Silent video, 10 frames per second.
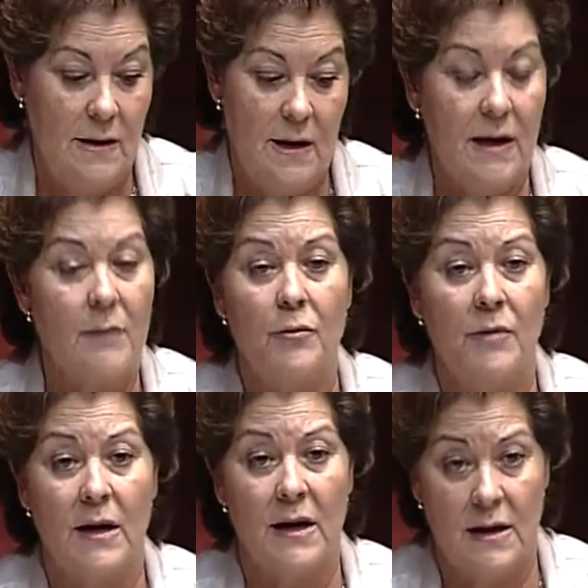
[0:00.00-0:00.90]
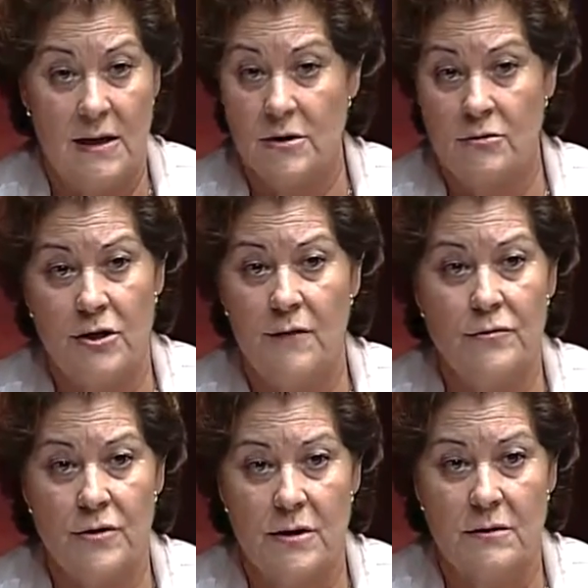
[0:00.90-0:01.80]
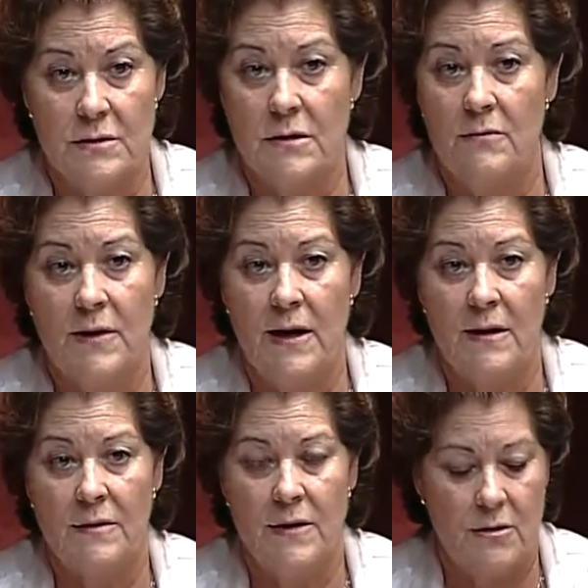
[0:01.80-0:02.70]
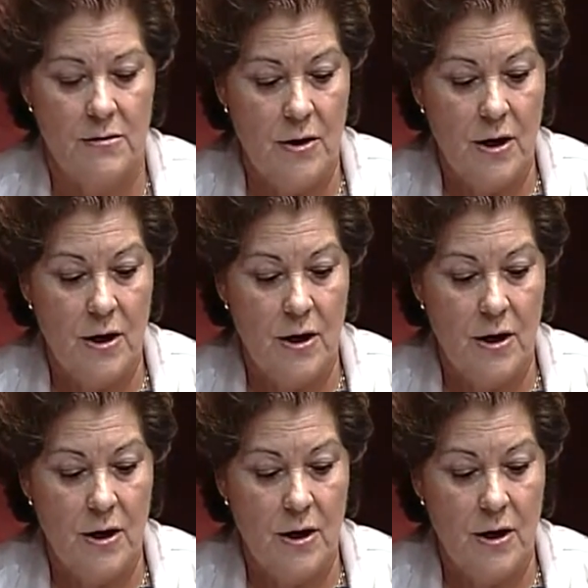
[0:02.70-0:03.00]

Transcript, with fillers: Hay que publicarlas, lo sabe usted, está obligada a hacerlo.